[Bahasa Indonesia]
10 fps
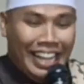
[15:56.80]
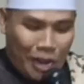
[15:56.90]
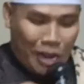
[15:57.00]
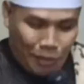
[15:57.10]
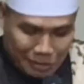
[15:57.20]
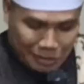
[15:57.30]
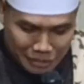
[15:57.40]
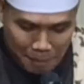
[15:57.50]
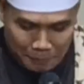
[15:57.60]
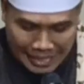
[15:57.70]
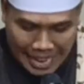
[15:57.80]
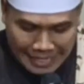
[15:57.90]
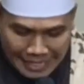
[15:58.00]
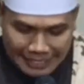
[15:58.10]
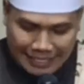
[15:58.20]
wa rabbi
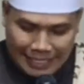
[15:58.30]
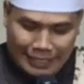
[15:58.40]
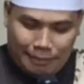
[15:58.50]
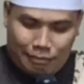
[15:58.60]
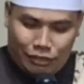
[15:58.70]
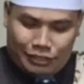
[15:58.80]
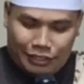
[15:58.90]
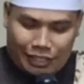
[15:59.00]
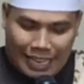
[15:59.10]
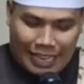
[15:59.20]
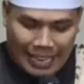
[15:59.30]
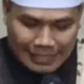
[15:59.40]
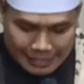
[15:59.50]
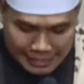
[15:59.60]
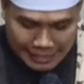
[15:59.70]
aj'ilni mudkhala
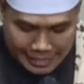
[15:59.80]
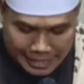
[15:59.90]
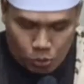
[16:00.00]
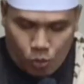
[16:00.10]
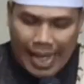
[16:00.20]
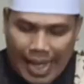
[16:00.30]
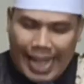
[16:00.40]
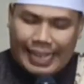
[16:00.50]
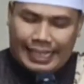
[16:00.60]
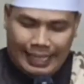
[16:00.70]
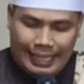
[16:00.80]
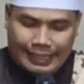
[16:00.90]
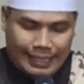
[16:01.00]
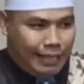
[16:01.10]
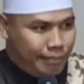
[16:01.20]
sidqi wa
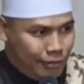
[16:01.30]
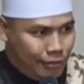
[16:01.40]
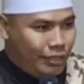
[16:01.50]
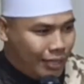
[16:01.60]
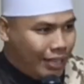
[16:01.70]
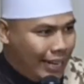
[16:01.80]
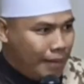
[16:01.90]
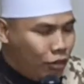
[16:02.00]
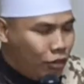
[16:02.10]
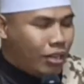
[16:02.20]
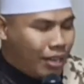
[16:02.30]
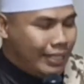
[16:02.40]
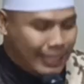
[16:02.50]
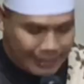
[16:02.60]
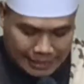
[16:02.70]
akhrijni mudkhala
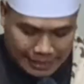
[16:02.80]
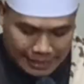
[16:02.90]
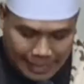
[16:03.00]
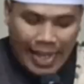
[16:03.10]
mukhraja sidqi